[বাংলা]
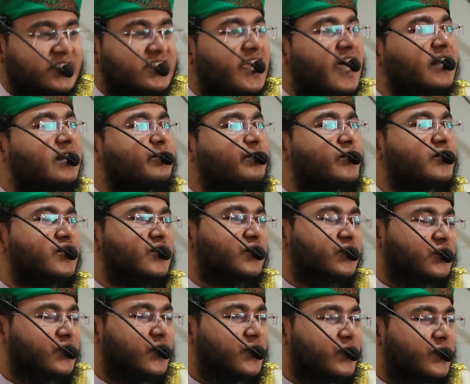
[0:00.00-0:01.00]
বা সাত
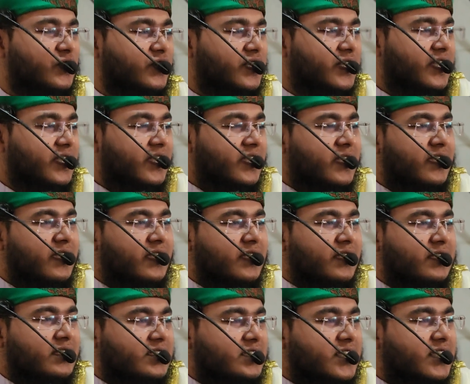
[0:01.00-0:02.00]
পর্যন্ত
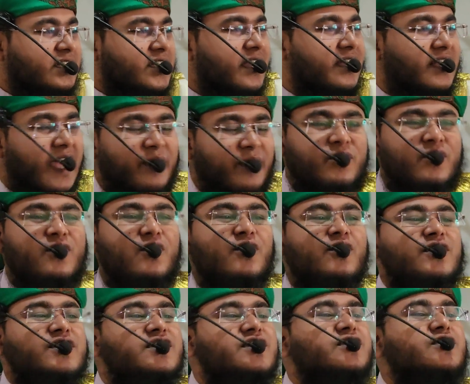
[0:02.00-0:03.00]
সেটার নাম
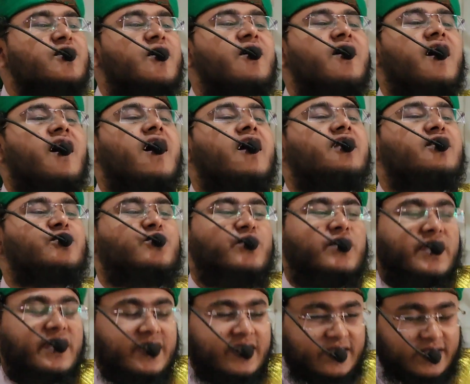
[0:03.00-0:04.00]
হলো স্ট্রং আর্থ
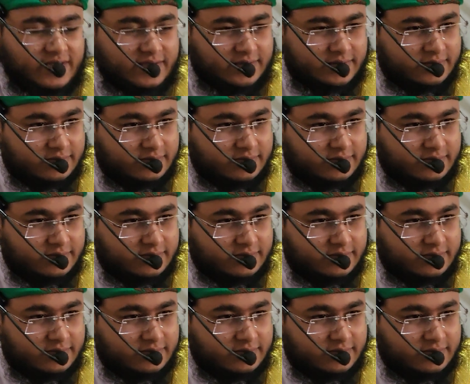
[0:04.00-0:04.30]
কুইক